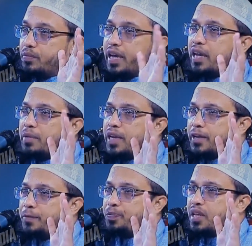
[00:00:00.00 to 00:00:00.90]
ভাইরা আমার
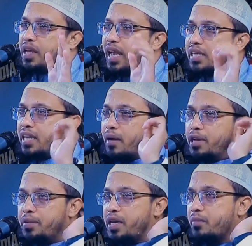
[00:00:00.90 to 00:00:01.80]
এক
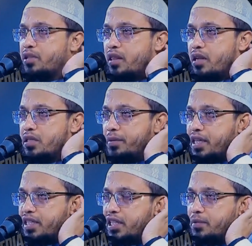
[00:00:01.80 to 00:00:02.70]
সাহাবি নবী করিম
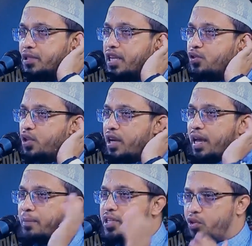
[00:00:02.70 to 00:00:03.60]
সাল্লাহামের কাছে এসে বলছি
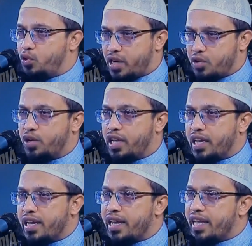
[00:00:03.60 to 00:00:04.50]
আমি যে দোয়া করি
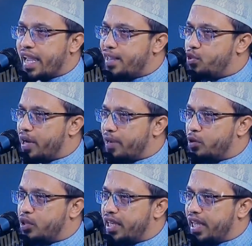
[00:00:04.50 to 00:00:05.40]
এই দোয়ার
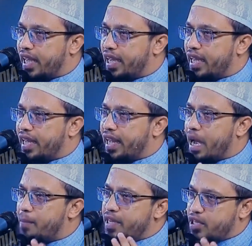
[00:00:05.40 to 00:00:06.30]
মধ্যে
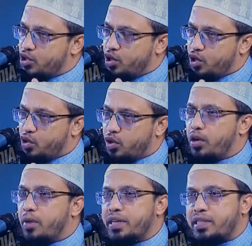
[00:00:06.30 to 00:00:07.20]
আমি নিজের জন্য করব
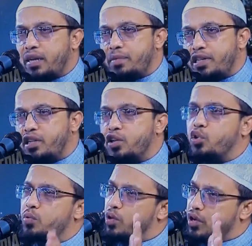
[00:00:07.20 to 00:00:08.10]
আমার ছেলে মেয়ের জন্য
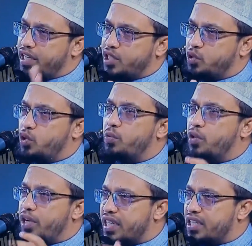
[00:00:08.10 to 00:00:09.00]
করব অনেক কিছু করব
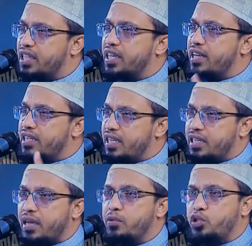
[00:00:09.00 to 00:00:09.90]
এটা সেটা রিজিক
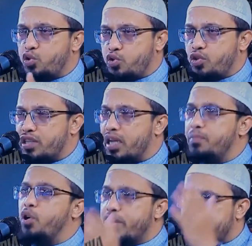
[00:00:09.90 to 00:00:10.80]
চাইব সুস্থতা
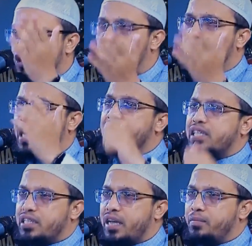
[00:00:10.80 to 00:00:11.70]
চাইব অনেক কিছুই তো আল্লাহর
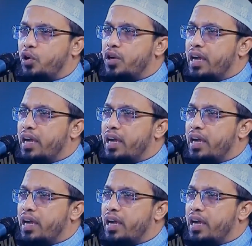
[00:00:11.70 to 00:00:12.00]
কাছে চাইব